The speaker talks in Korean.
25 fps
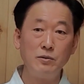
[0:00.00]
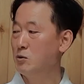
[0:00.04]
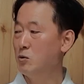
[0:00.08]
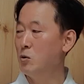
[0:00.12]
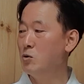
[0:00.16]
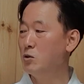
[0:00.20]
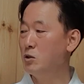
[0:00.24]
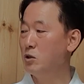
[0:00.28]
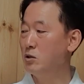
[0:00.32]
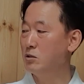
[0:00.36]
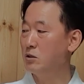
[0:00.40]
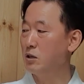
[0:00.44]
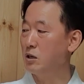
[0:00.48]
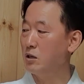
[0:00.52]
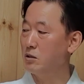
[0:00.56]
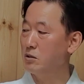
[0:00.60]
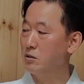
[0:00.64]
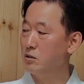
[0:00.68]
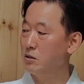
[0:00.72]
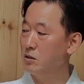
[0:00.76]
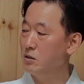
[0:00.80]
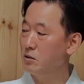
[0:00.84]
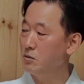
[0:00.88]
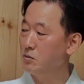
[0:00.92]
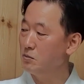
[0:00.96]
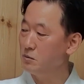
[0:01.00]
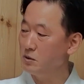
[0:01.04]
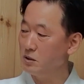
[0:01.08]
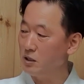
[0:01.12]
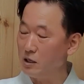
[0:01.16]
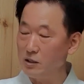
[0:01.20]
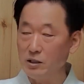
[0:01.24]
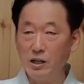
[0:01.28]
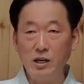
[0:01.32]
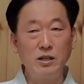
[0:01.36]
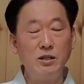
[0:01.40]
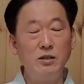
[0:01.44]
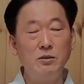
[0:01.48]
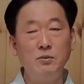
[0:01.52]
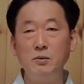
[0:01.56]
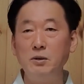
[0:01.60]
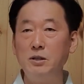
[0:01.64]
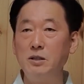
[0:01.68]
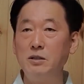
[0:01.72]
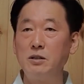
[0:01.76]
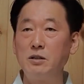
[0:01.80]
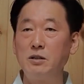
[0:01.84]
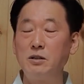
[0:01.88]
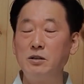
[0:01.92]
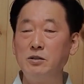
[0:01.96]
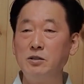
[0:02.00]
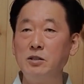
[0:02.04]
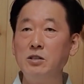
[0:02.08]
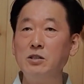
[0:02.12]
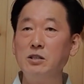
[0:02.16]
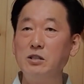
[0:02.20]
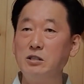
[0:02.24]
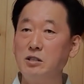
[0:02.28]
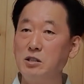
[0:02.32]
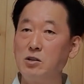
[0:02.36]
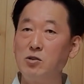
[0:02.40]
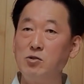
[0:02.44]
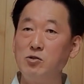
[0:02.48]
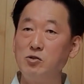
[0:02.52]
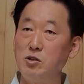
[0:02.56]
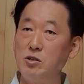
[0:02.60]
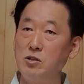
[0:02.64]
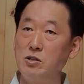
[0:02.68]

공덕작을 나날이 이게 증진시킬 수